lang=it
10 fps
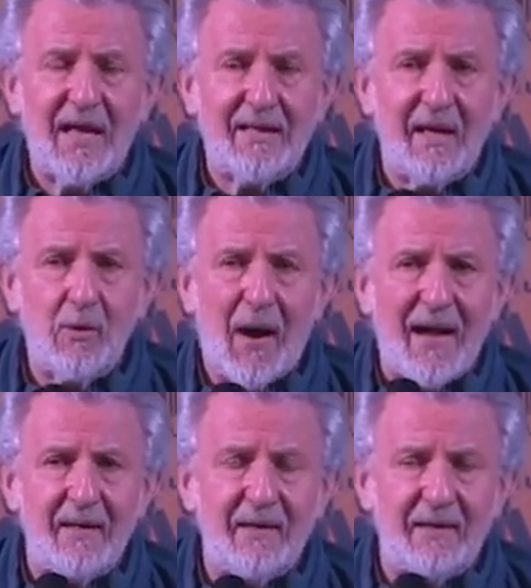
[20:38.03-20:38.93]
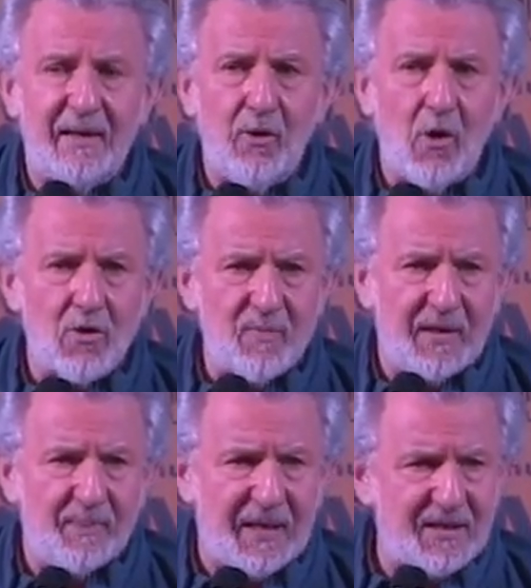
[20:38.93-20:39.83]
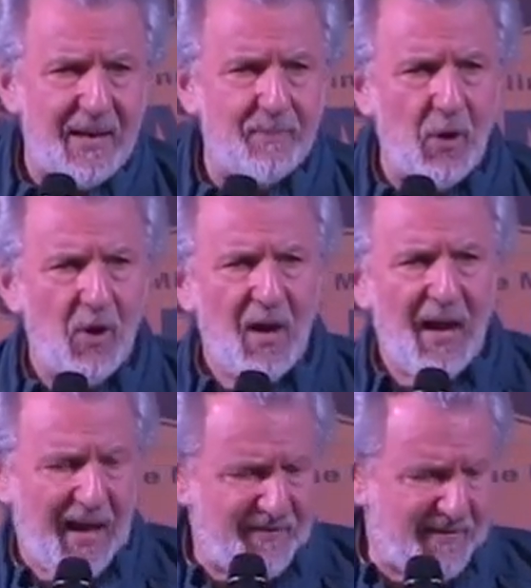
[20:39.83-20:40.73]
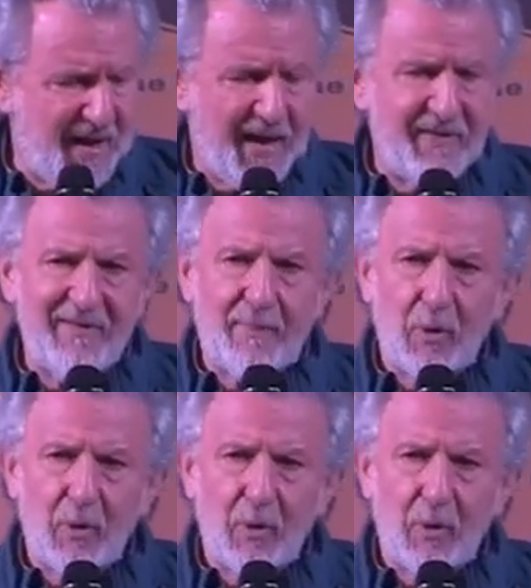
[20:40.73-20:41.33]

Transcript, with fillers: dei guai enormi, per esempio aveva, aveva